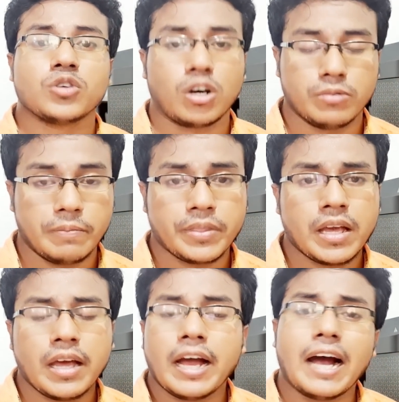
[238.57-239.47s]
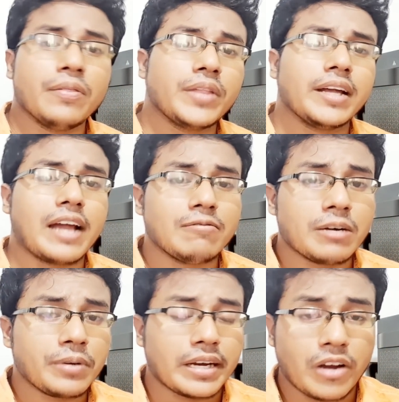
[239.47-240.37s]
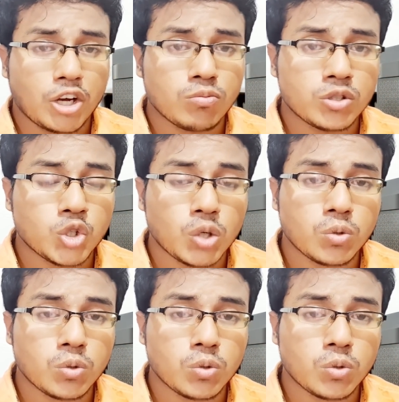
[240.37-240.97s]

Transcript: হবে অ্যান্ড দেন আমি আপনাকে রেকমেন্ড করব